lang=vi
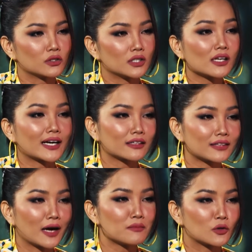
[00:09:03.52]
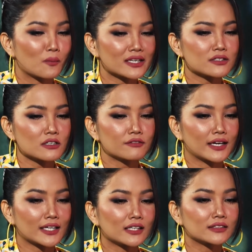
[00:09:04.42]
người rất là căng thẳng mình bắt trước
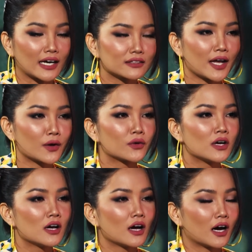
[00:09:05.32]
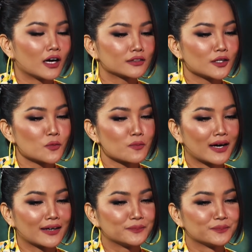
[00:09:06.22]
phải căng thẳng theo à, tới lúc
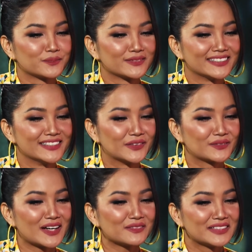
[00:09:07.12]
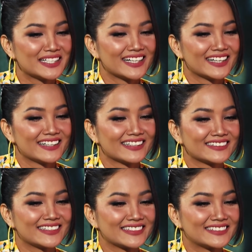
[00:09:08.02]
mà nhuộm tóc
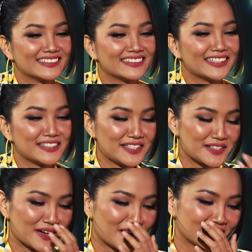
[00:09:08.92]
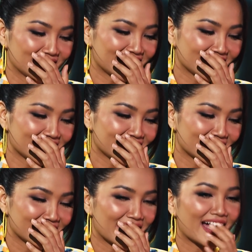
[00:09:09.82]
thì thật sự là nhìn nó nó
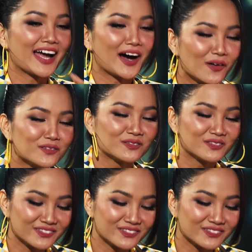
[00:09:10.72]
nó à, không